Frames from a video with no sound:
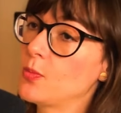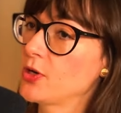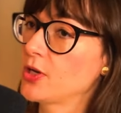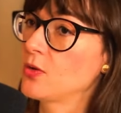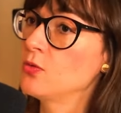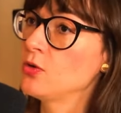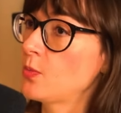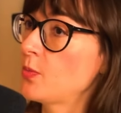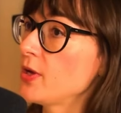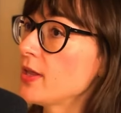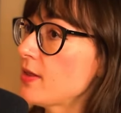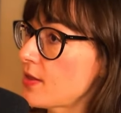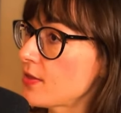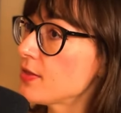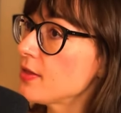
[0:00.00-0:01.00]
porque uno
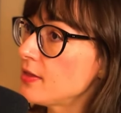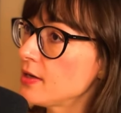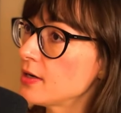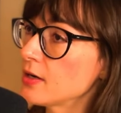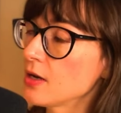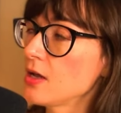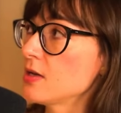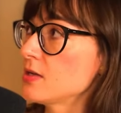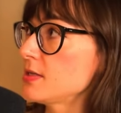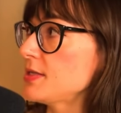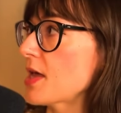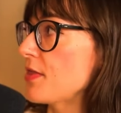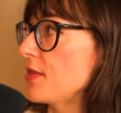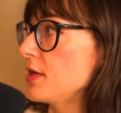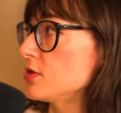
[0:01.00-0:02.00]
puede decidir si
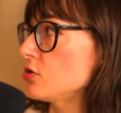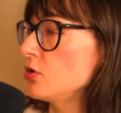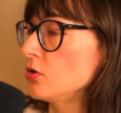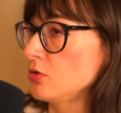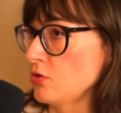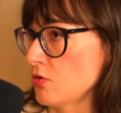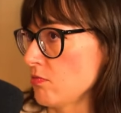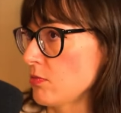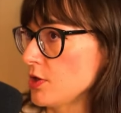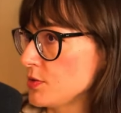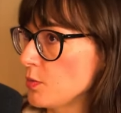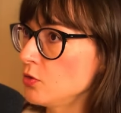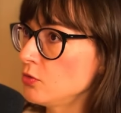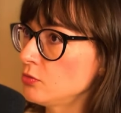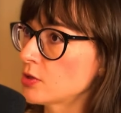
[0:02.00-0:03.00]
hace esto o no, es
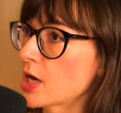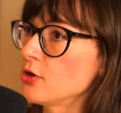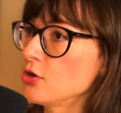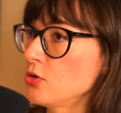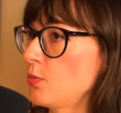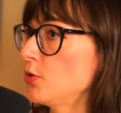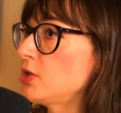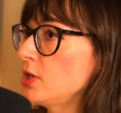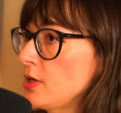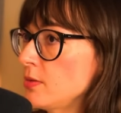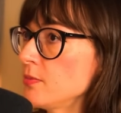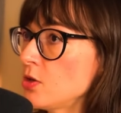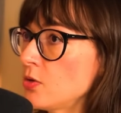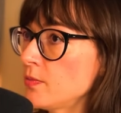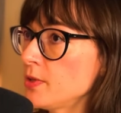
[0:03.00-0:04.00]
voluntario. Yo puedo tener
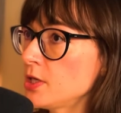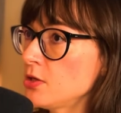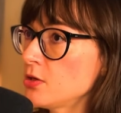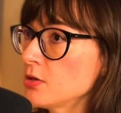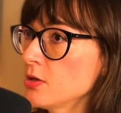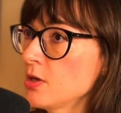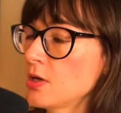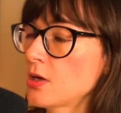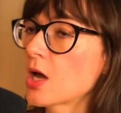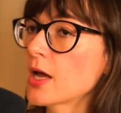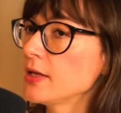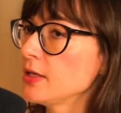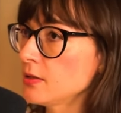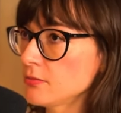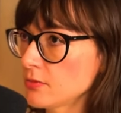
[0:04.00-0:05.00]
mi dominio
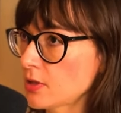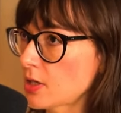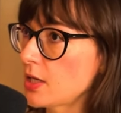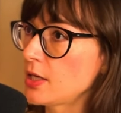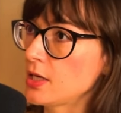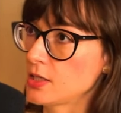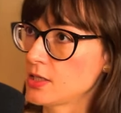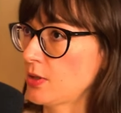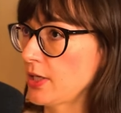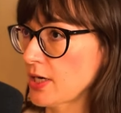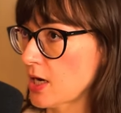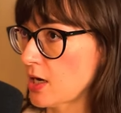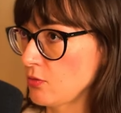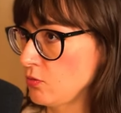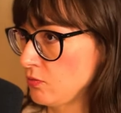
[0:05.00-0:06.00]
ahí, eh,
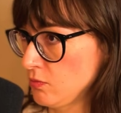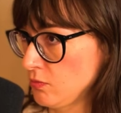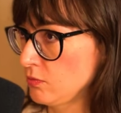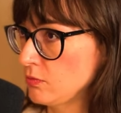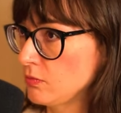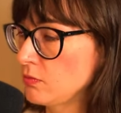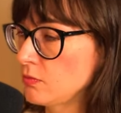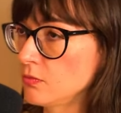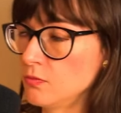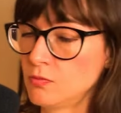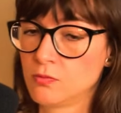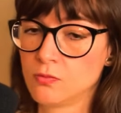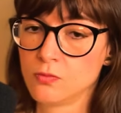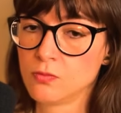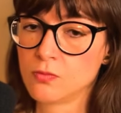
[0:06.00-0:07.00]
crear un,
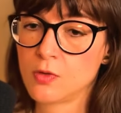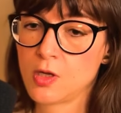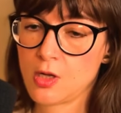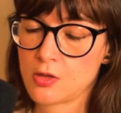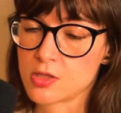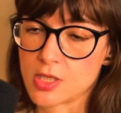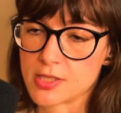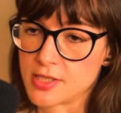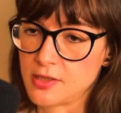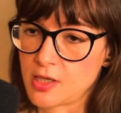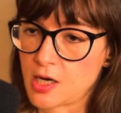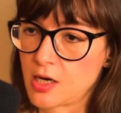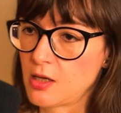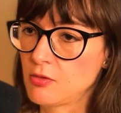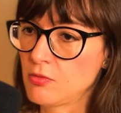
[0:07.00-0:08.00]
un, o sea,
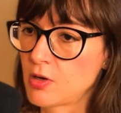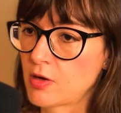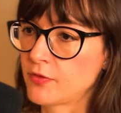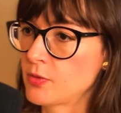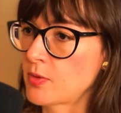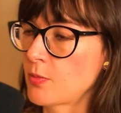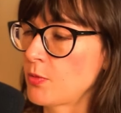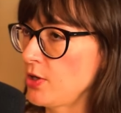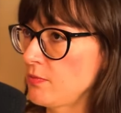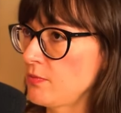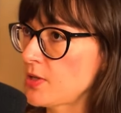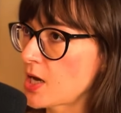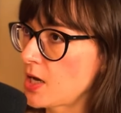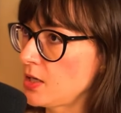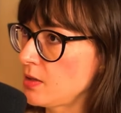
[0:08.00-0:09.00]
setear de alguna forma, poder
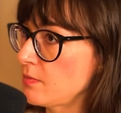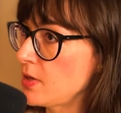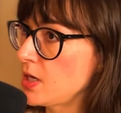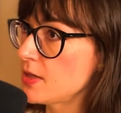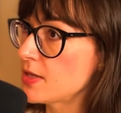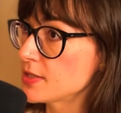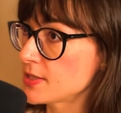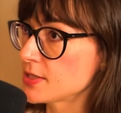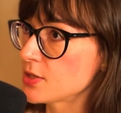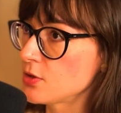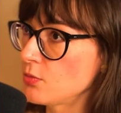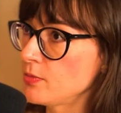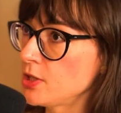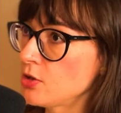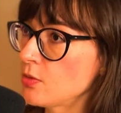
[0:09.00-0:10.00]
enviar email desde ese
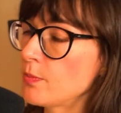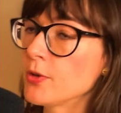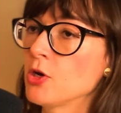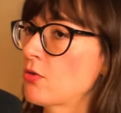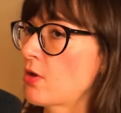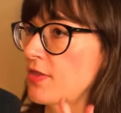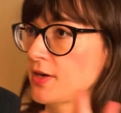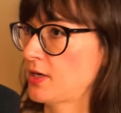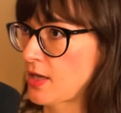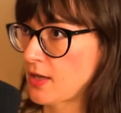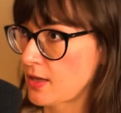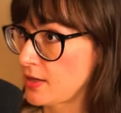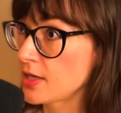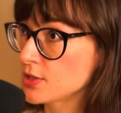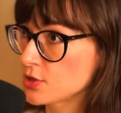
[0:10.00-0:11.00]
dominio, pero no hacer
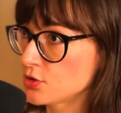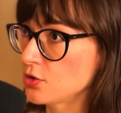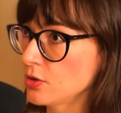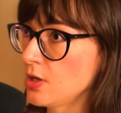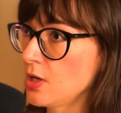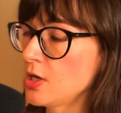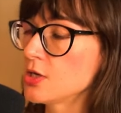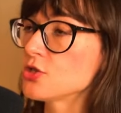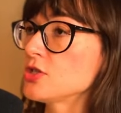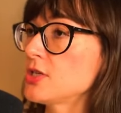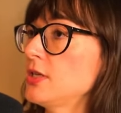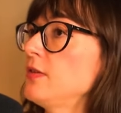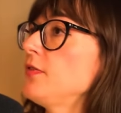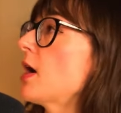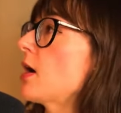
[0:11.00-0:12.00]
nada de esto. Eso
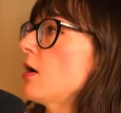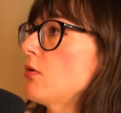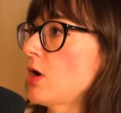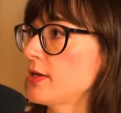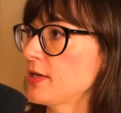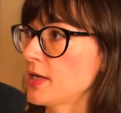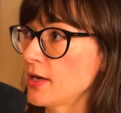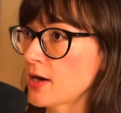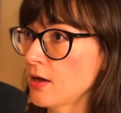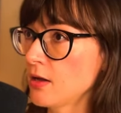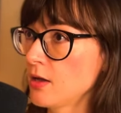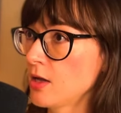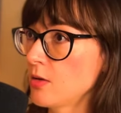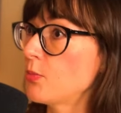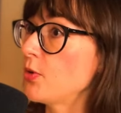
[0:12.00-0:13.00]
significa que cualquiera
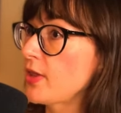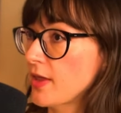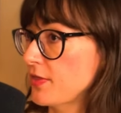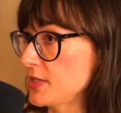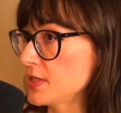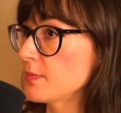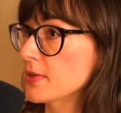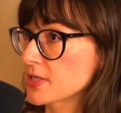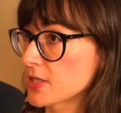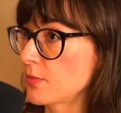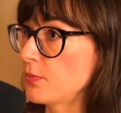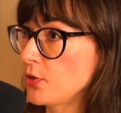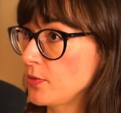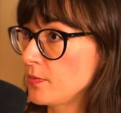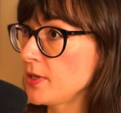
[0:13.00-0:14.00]
puede hacerse pasar
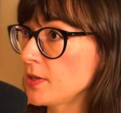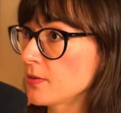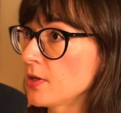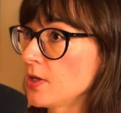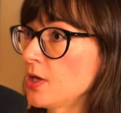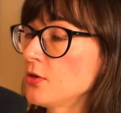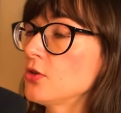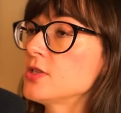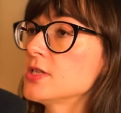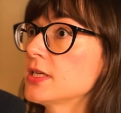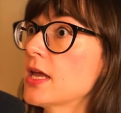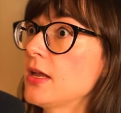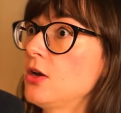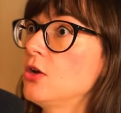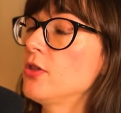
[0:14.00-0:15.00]
por mí. Entonces,
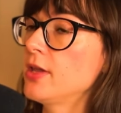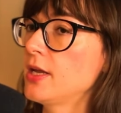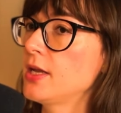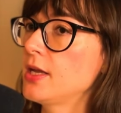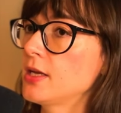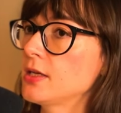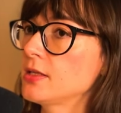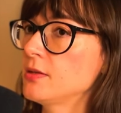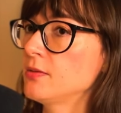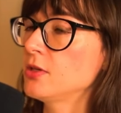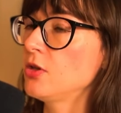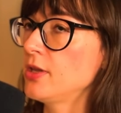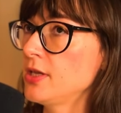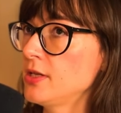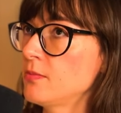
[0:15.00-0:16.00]
lo, de,
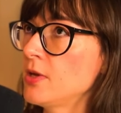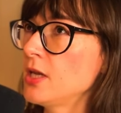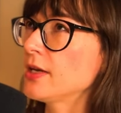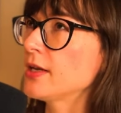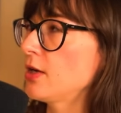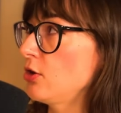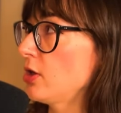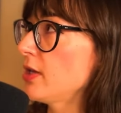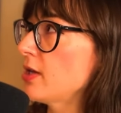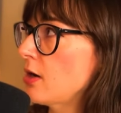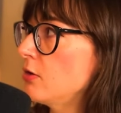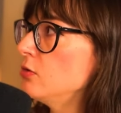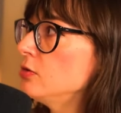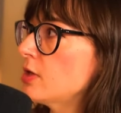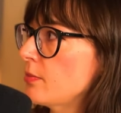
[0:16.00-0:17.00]
lo de Gmail, que creo que
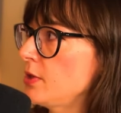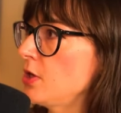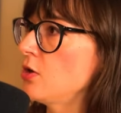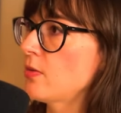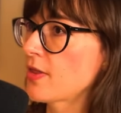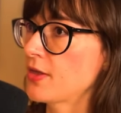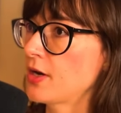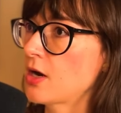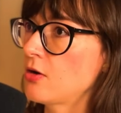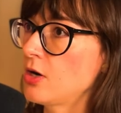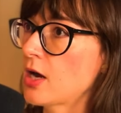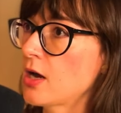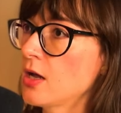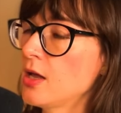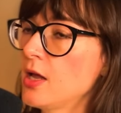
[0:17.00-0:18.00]
Yahoo también lo va a hacer
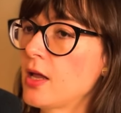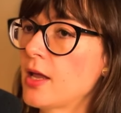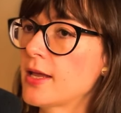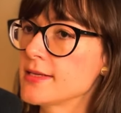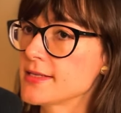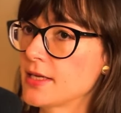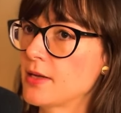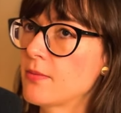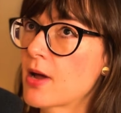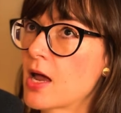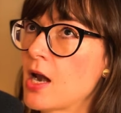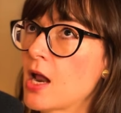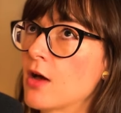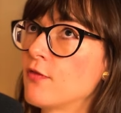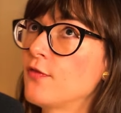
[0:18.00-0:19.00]
ahora, es que
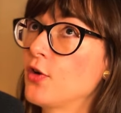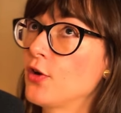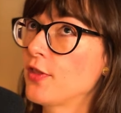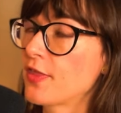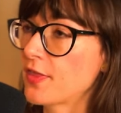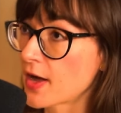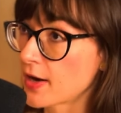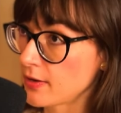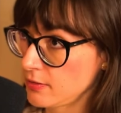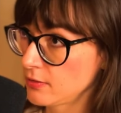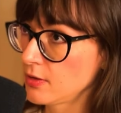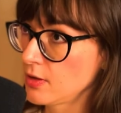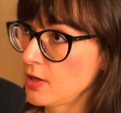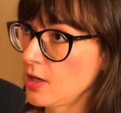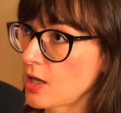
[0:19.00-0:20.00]
van a forzar
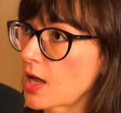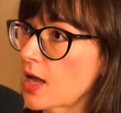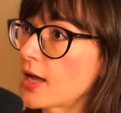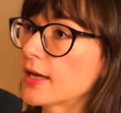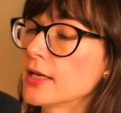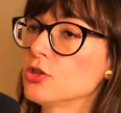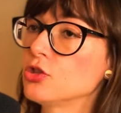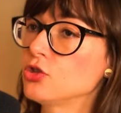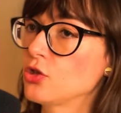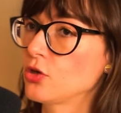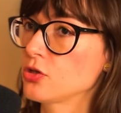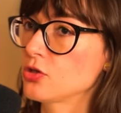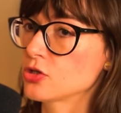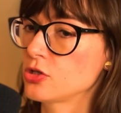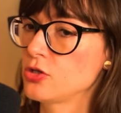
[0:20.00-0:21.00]
a que
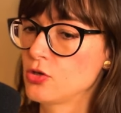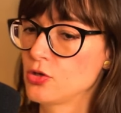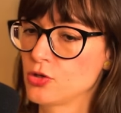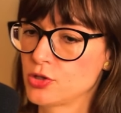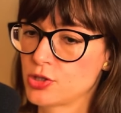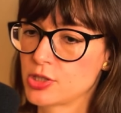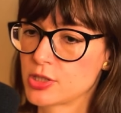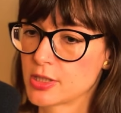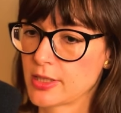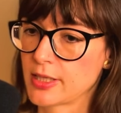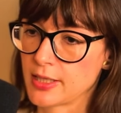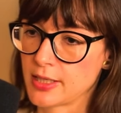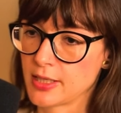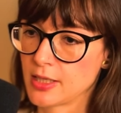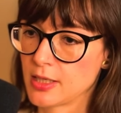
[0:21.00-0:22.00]
todos los,
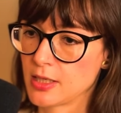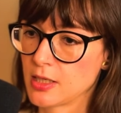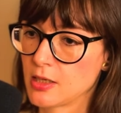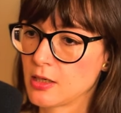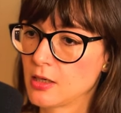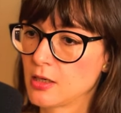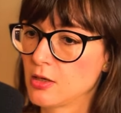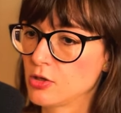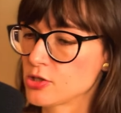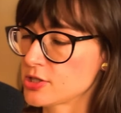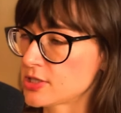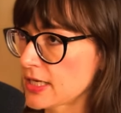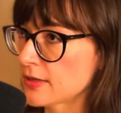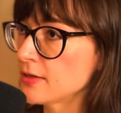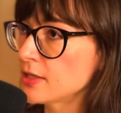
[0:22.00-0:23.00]
eh, los
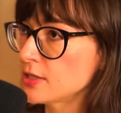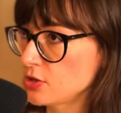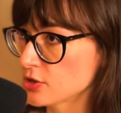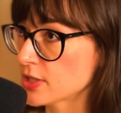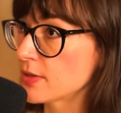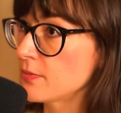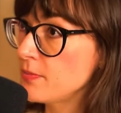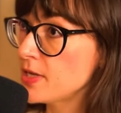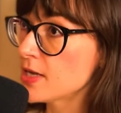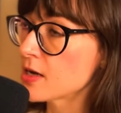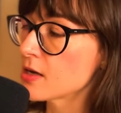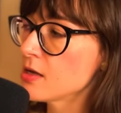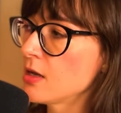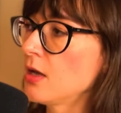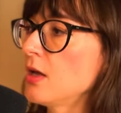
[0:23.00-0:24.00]
senders, los que envían,
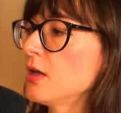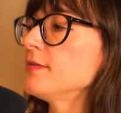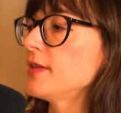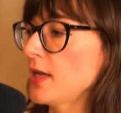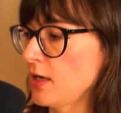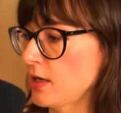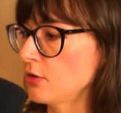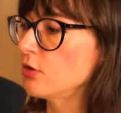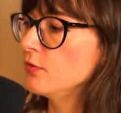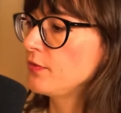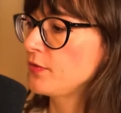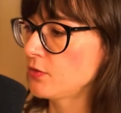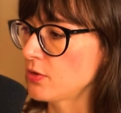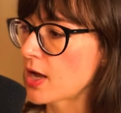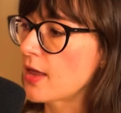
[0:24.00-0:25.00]
tengan
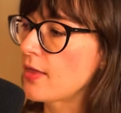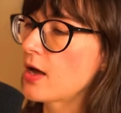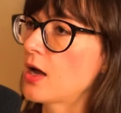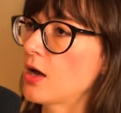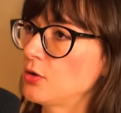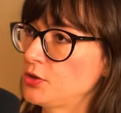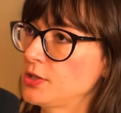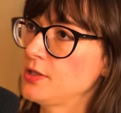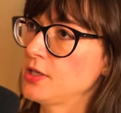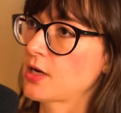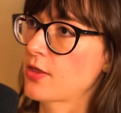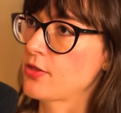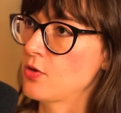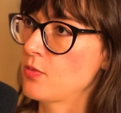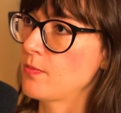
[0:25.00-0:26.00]
configurada
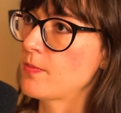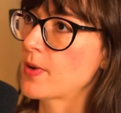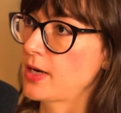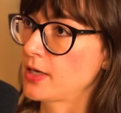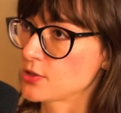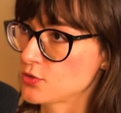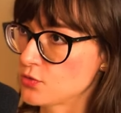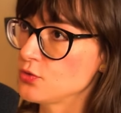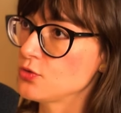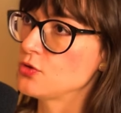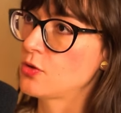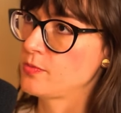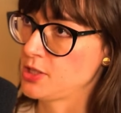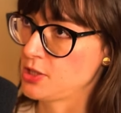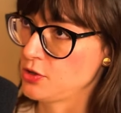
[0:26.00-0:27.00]
autenticación para sus
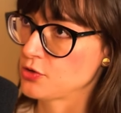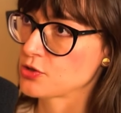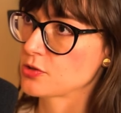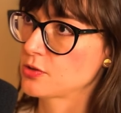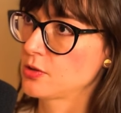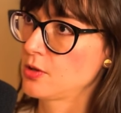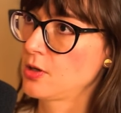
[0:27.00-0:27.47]
dominios,